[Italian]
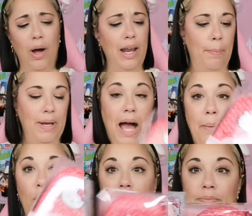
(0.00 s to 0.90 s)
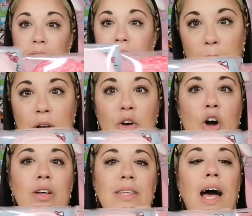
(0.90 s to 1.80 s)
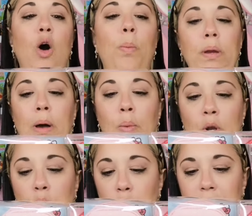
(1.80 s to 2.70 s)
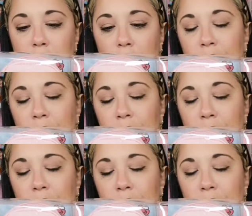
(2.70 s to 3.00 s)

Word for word: Quale apriamo? Prima quello rosa o prima quello rosso?